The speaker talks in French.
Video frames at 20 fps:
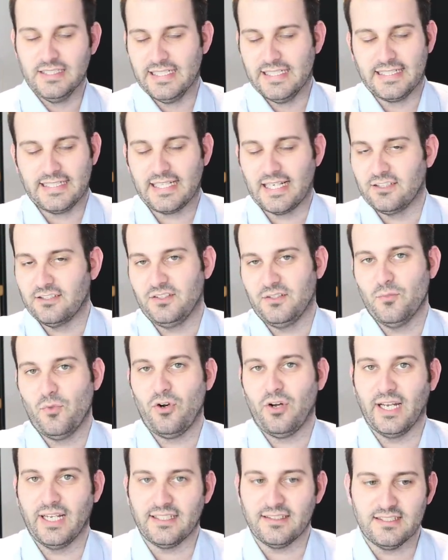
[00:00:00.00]
et
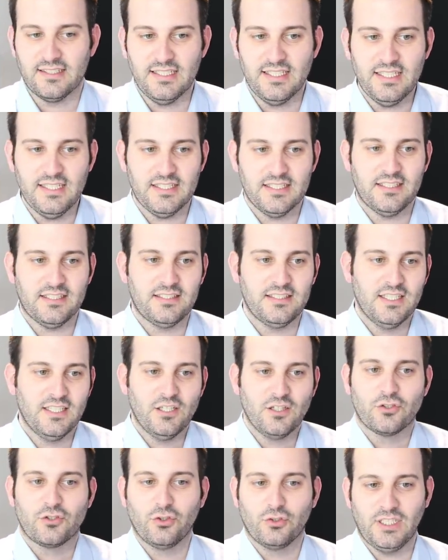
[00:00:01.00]
quasiment rectiligne, hein,
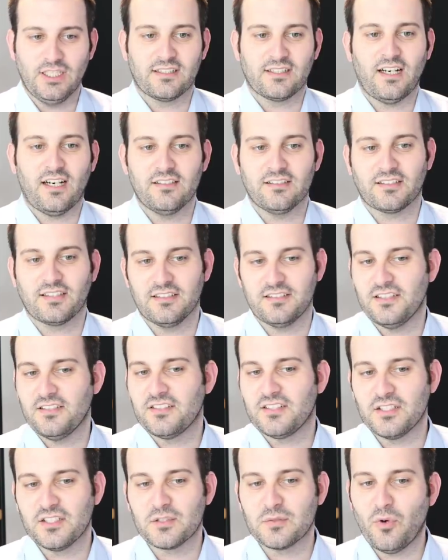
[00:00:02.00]
connaîtra
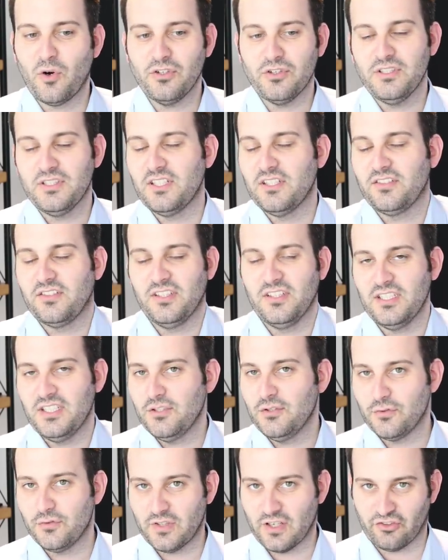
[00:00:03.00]
statistiquement une
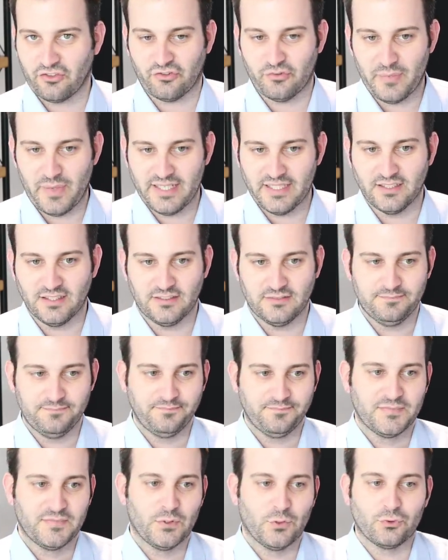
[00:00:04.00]
décennie de vaches maigres,
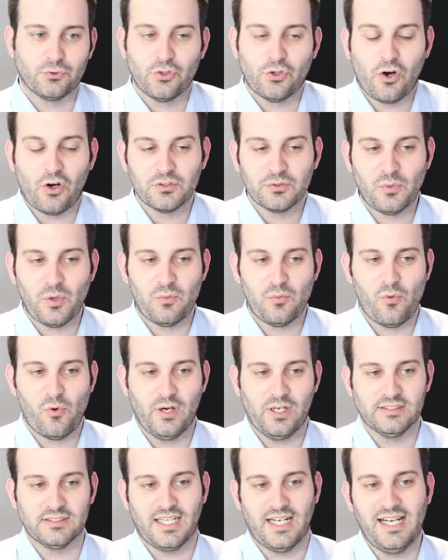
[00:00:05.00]
donc de rendements
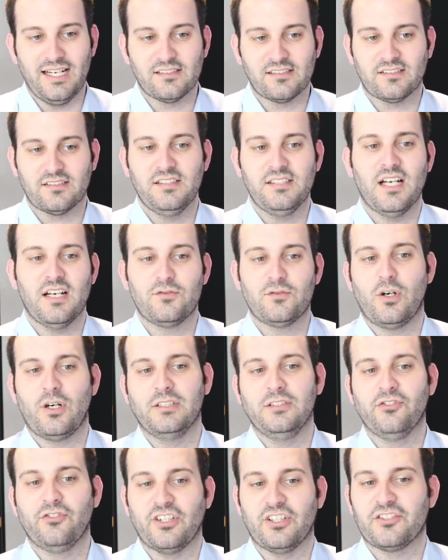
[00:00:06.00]
moindres. Ainsi,
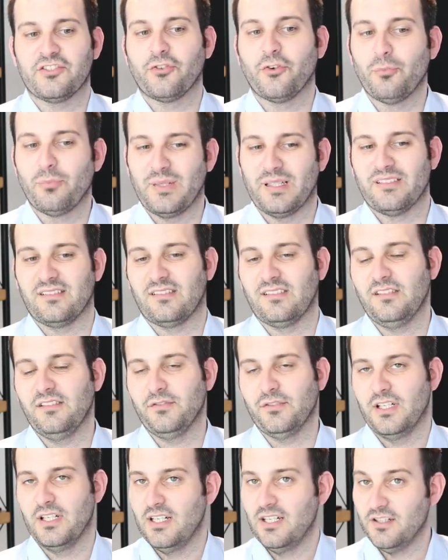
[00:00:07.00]
avoir une gestion
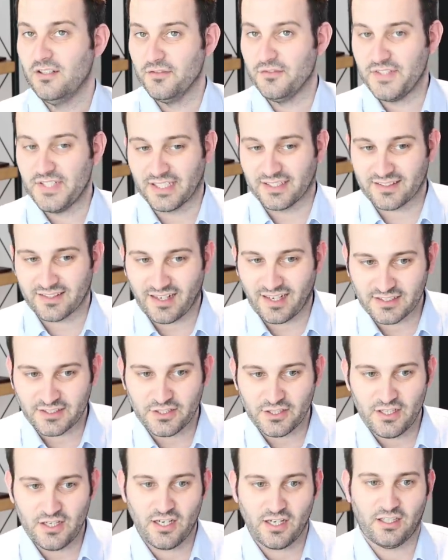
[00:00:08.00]
passive via
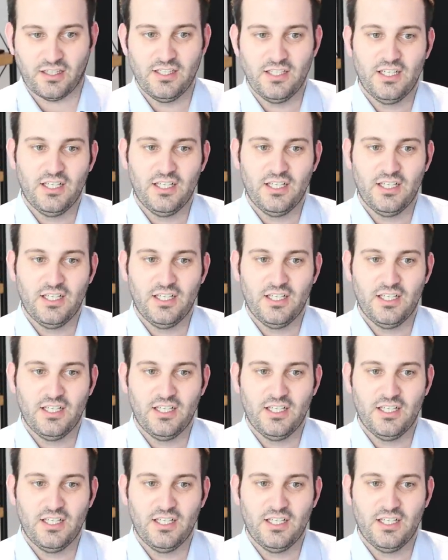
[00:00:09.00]
tracker